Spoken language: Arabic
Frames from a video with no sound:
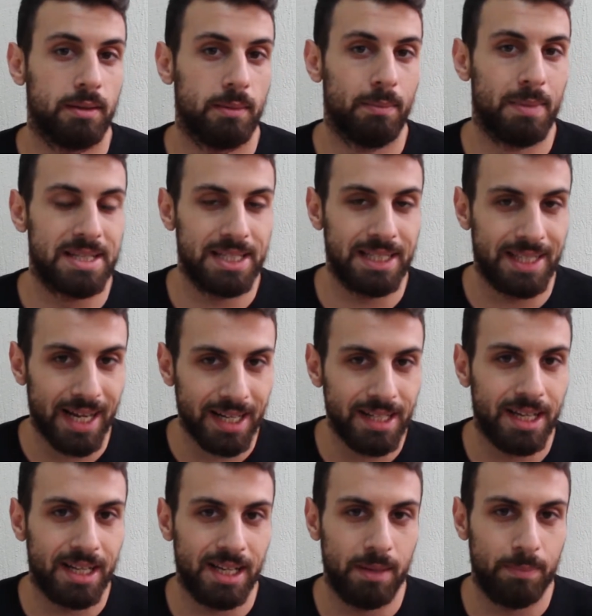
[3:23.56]
بس هي
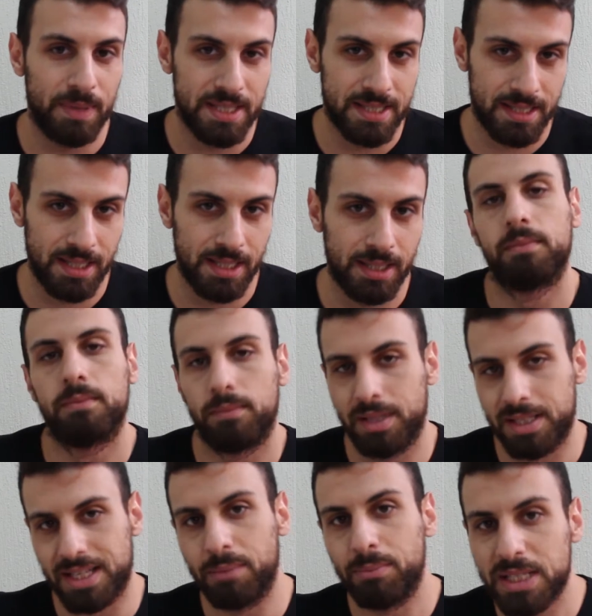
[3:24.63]
تكنيكلي البسين
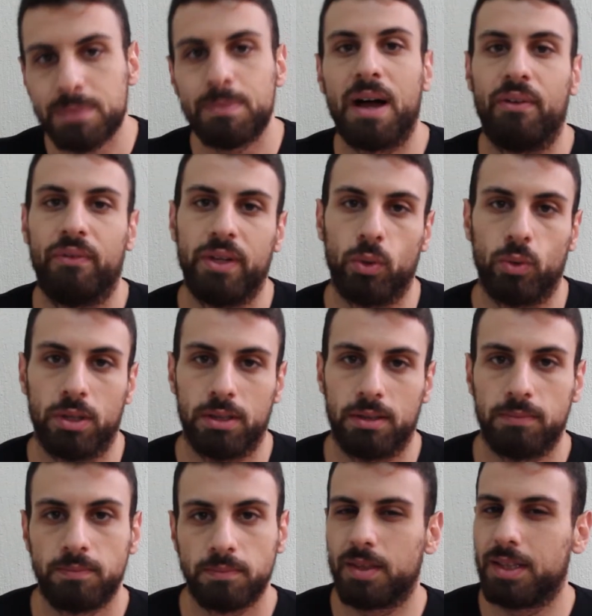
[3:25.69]
نزل نسبح فيهم
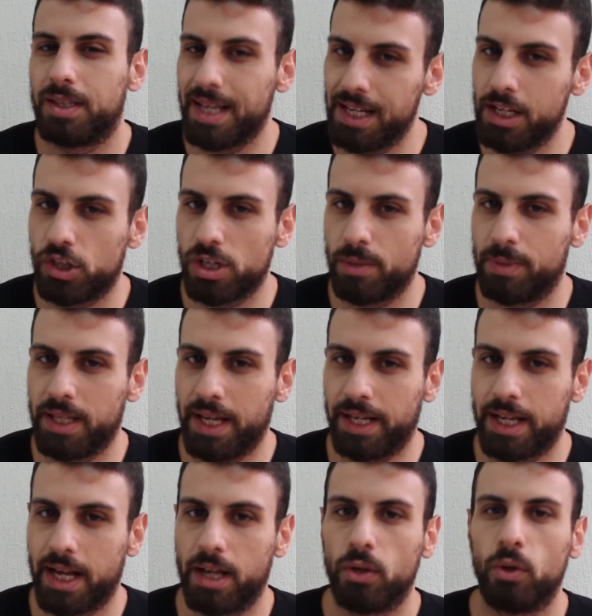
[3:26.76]
تالت شيء بدي
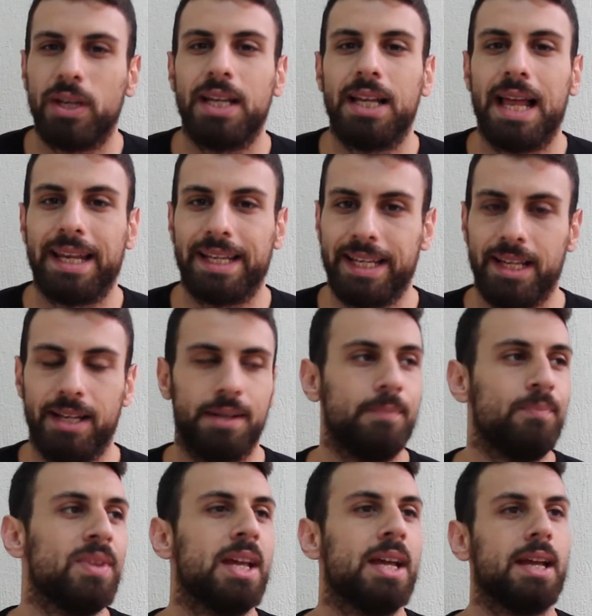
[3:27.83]
احكي عنه هي الارجيله
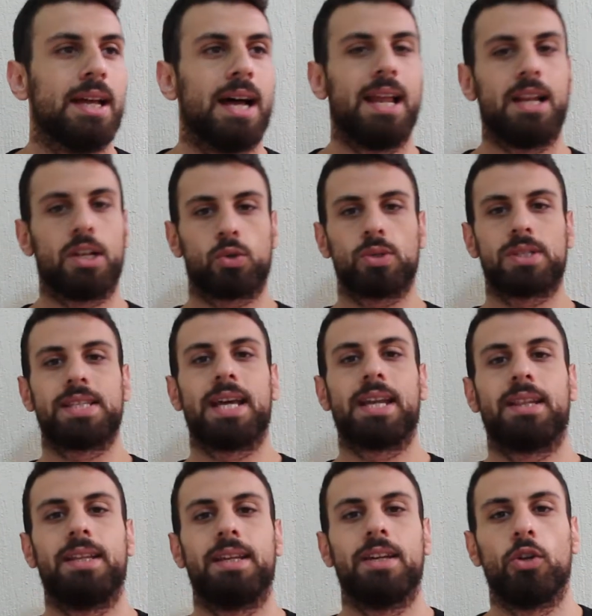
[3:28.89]
هلا شو
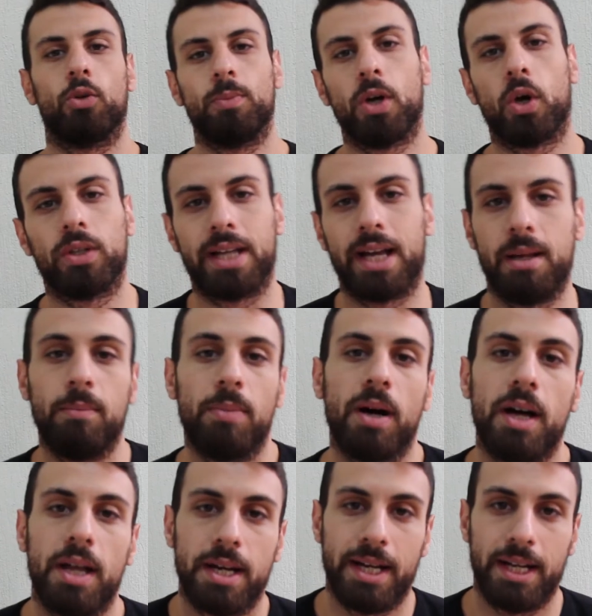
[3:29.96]
السردة انه بنقعد على
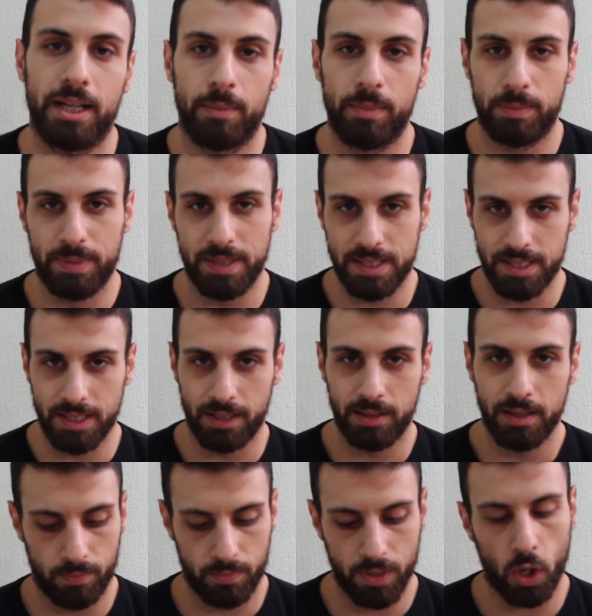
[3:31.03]
البار نحن بالبسين
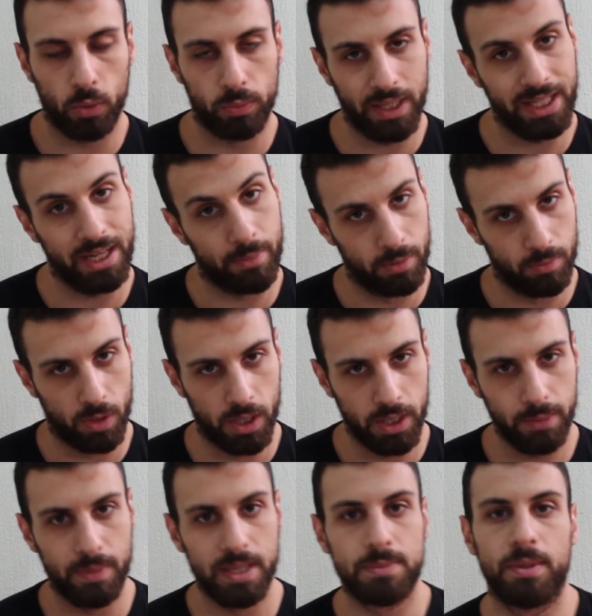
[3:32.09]
بنقعد نحن بالمي
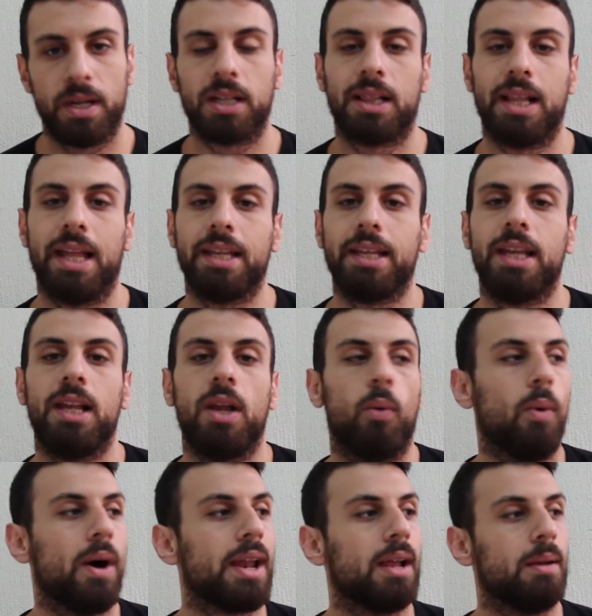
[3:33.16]
بس بنحط الارجيله
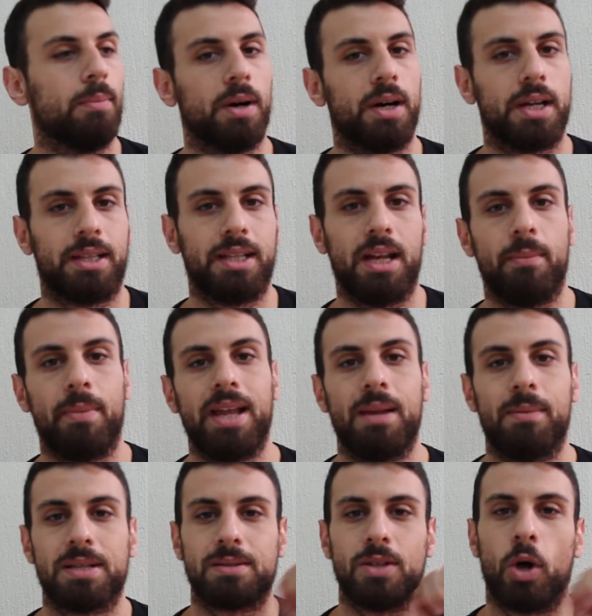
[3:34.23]
ورا البار تاني ميلة
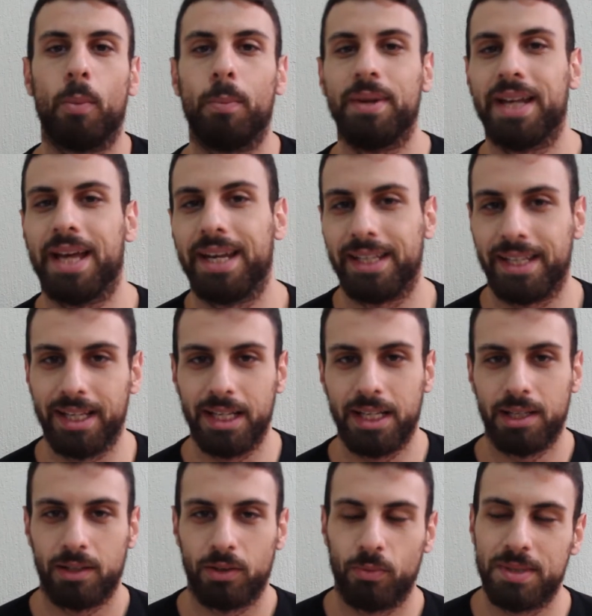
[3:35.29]
بس نقعد بنأرجل
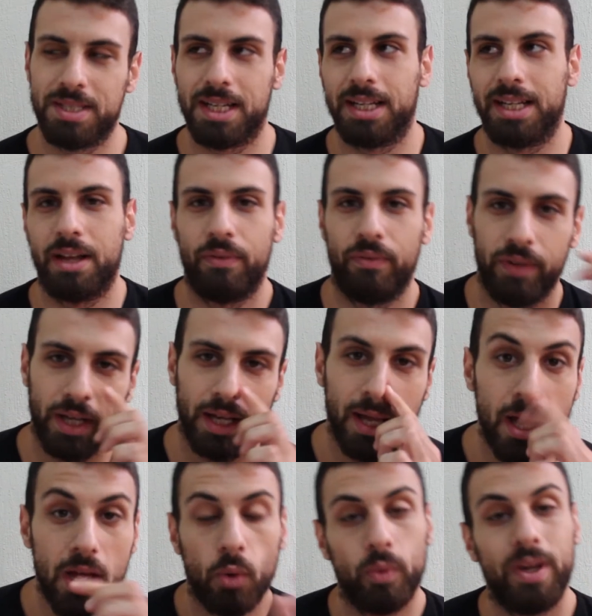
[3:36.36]
بنصير ننفخ
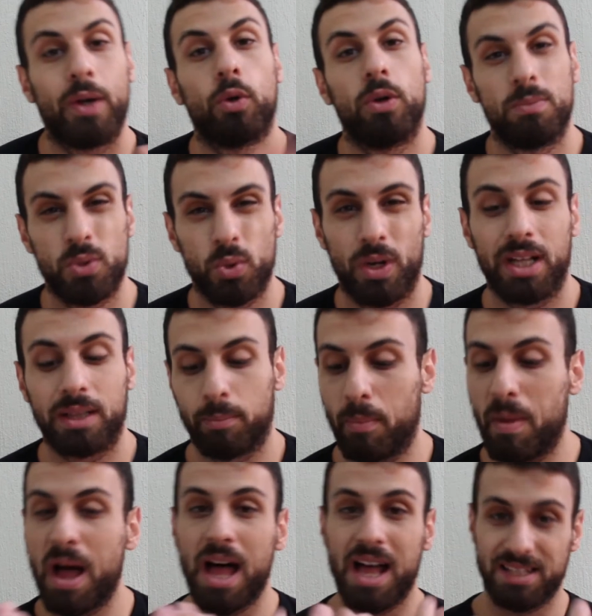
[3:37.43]
وناكل بزورات
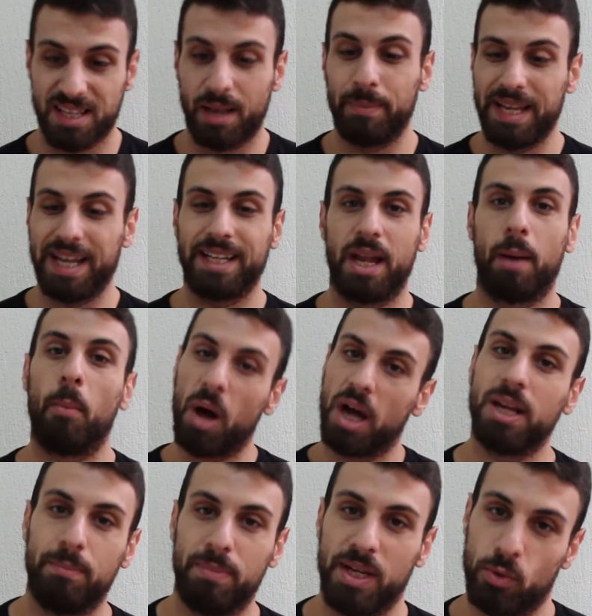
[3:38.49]
مع اصابعنا
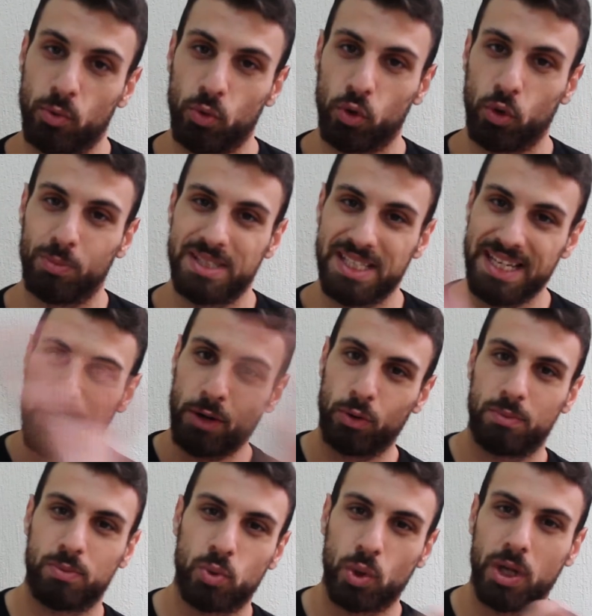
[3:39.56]
مي بيكونوا وبنصير ناكل
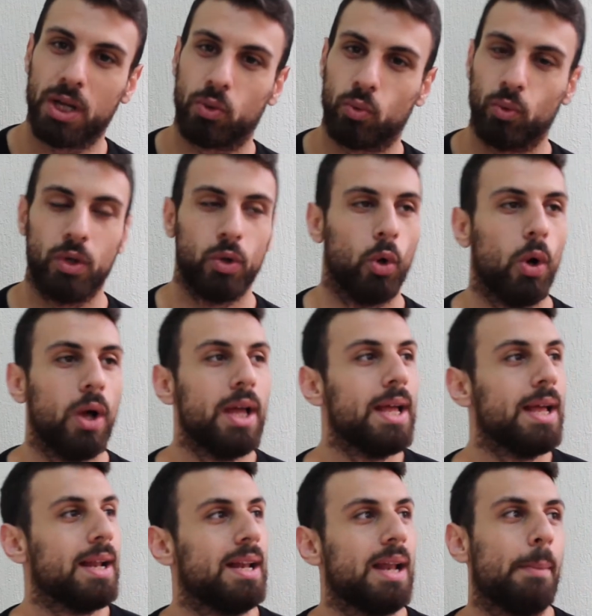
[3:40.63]
بزورات وانه
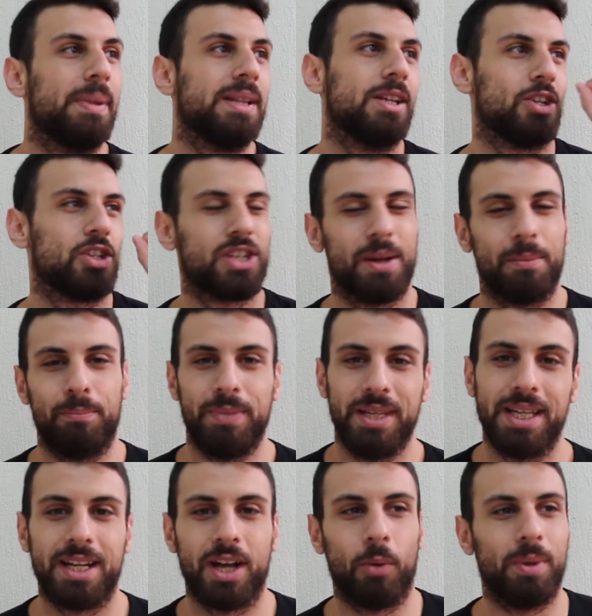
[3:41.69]
لا بدي اشرب
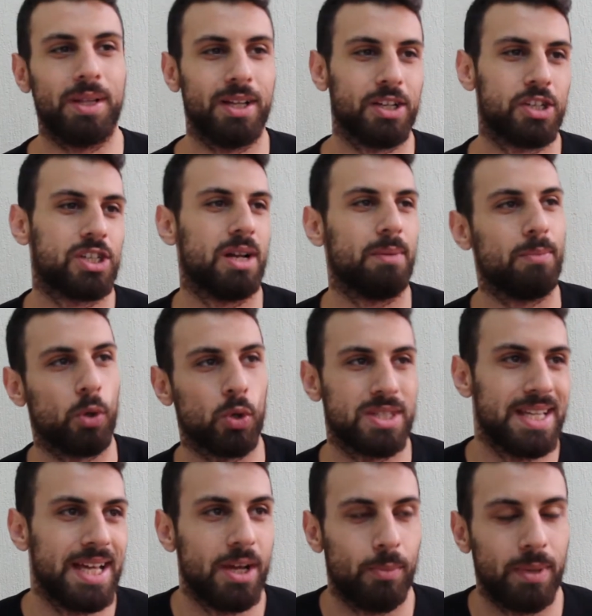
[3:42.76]
بيره وبدي اشرب
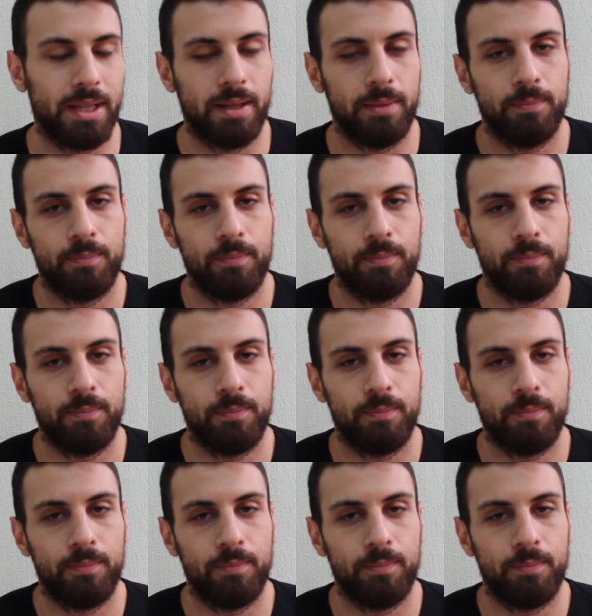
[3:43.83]
روزيه وبدي